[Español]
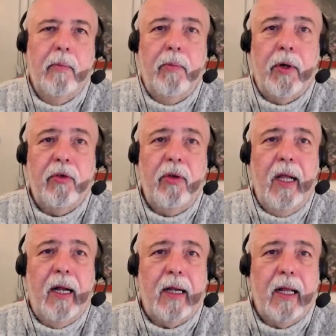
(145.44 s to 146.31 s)
Por eso
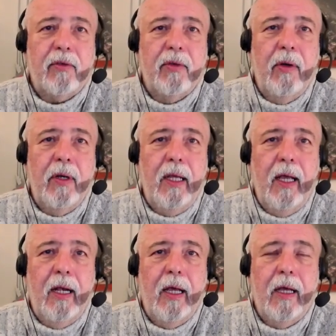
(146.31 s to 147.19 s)
las reacciones
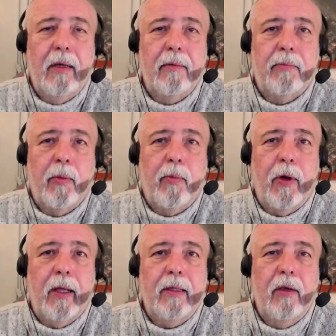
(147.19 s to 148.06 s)
a las
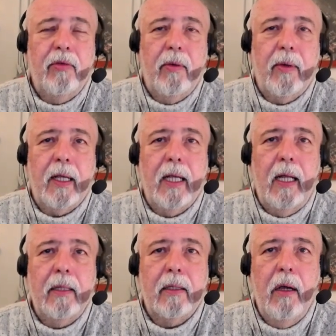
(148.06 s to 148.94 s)
propuestas sobre
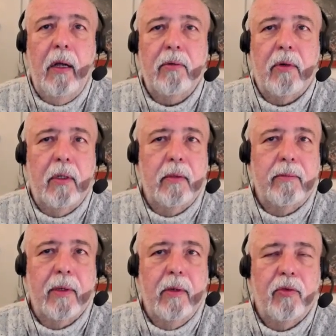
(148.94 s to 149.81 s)
gun control,
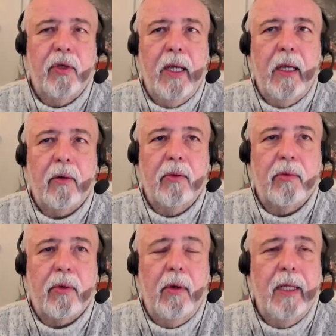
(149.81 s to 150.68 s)
o sea,
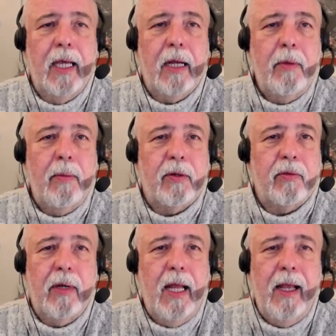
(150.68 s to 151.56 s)
control de armas
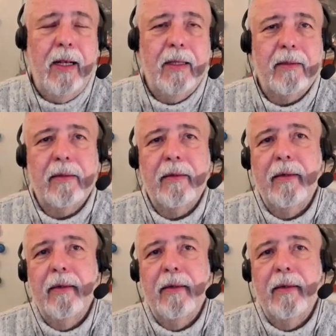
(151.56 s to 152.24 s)
personales.